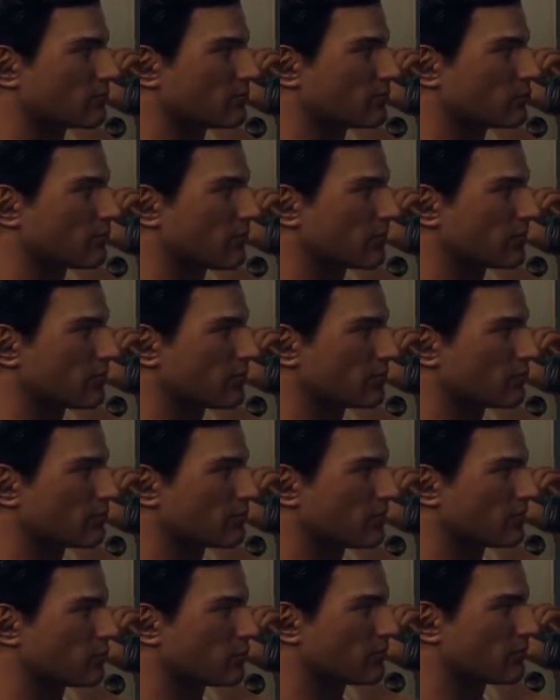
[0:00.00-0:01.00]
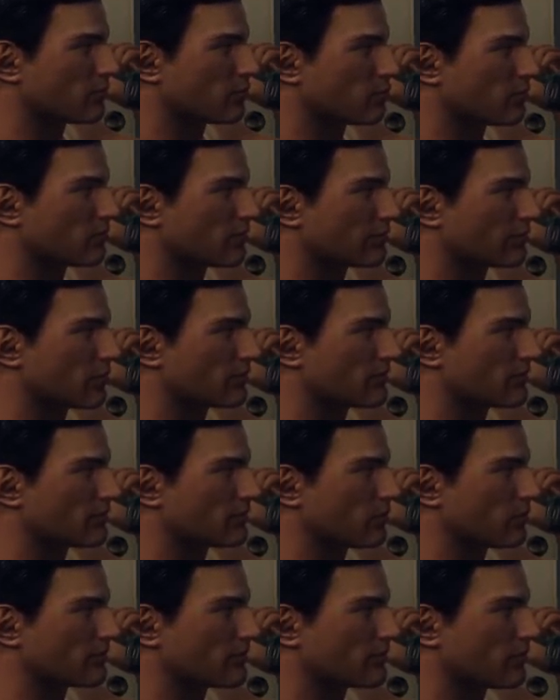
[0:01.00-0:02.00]
E come troviamo 55
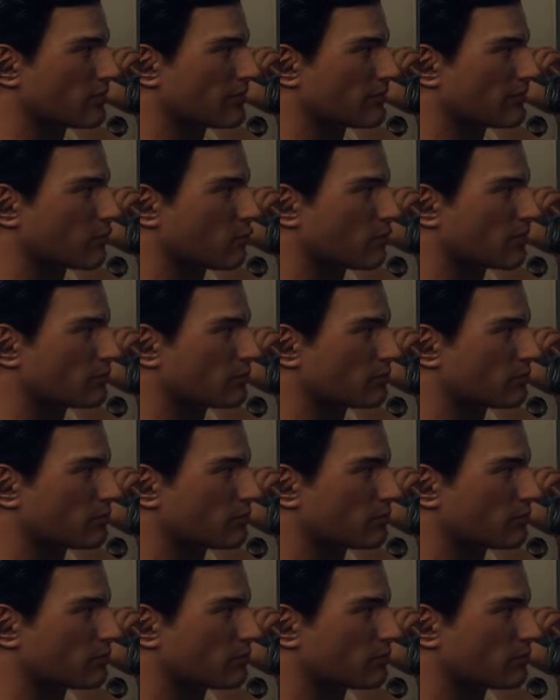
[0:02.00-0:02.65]
testoni?